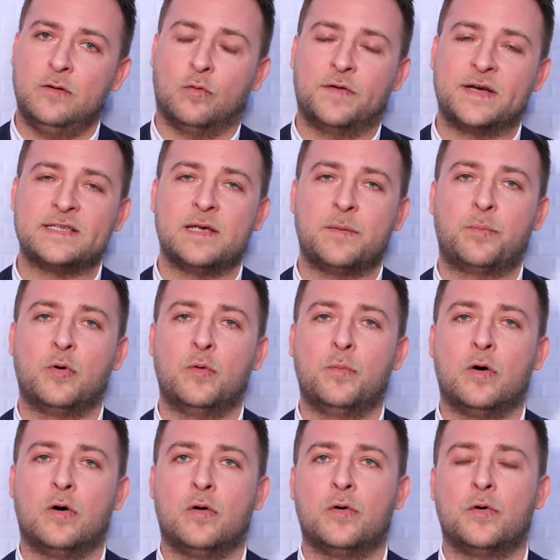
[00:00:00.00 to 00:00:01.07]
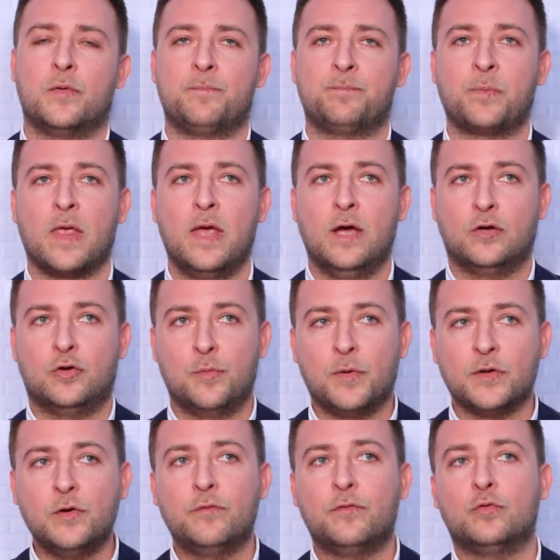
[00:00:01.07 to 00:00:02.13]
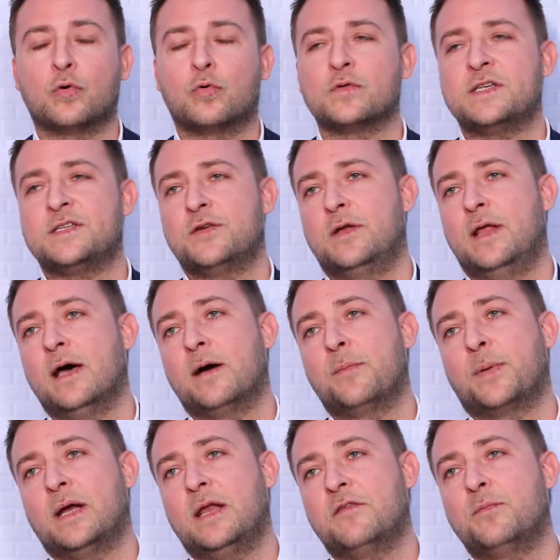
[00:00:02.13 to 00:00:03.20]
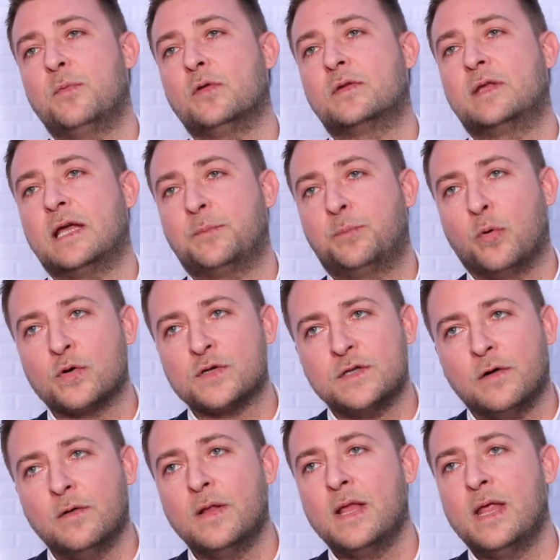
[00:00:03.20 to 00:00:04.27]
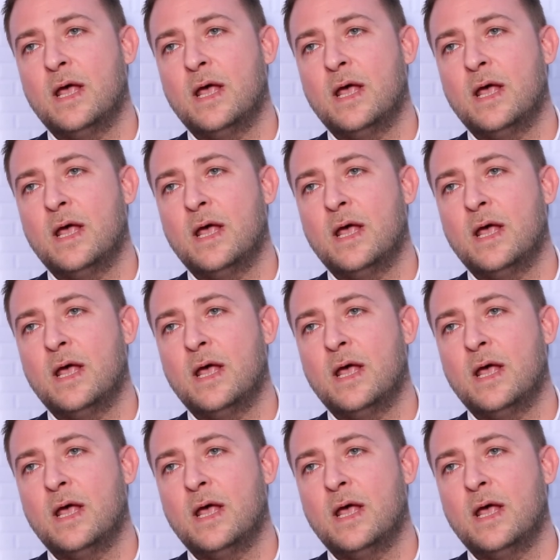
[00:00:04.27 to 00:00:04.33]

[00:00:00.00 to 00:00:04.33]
On va simplement euh, demander aux futurs concessionnaires un prélèvement de 4%